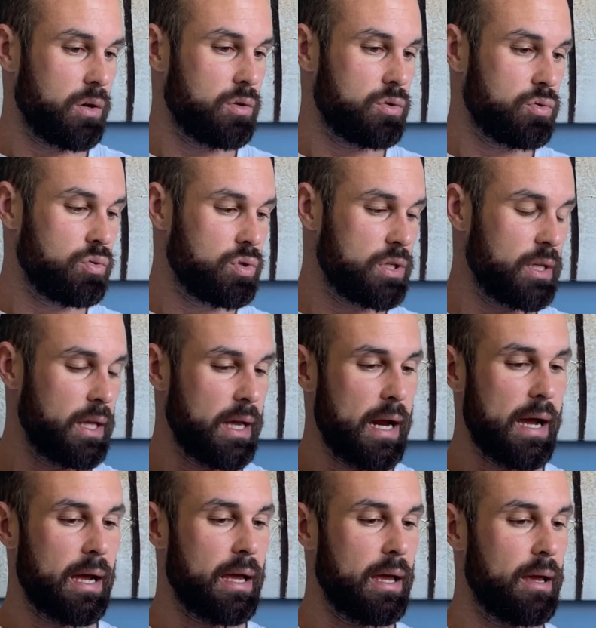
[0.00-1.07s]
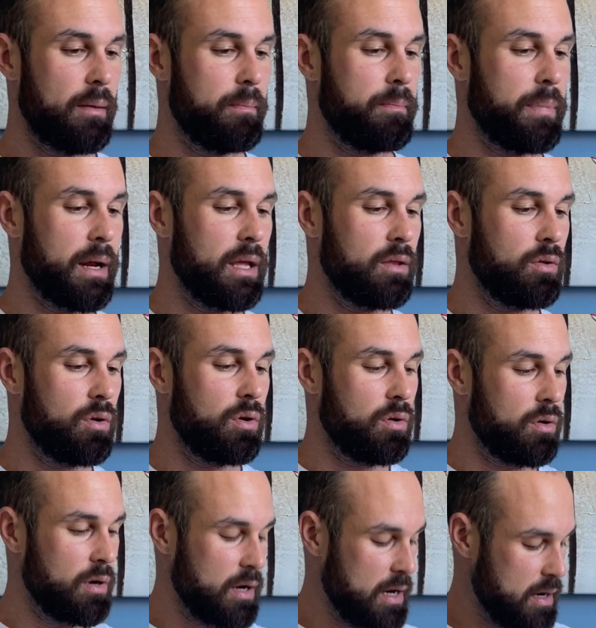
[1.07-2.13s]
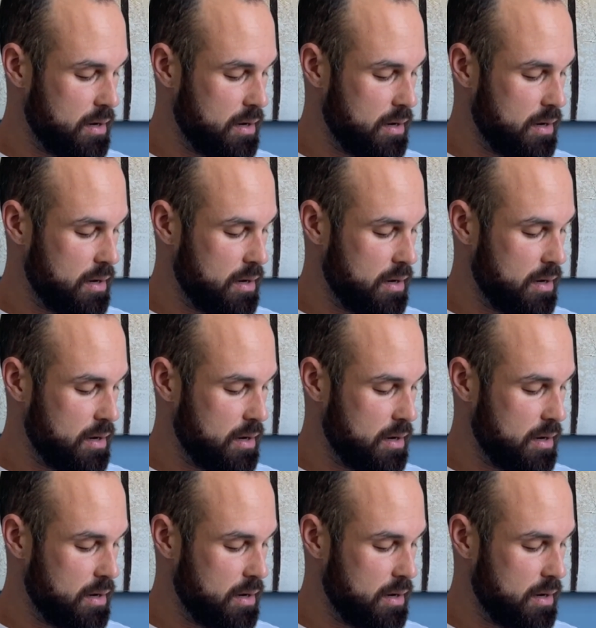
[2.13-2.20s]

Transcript: Succederà che prendono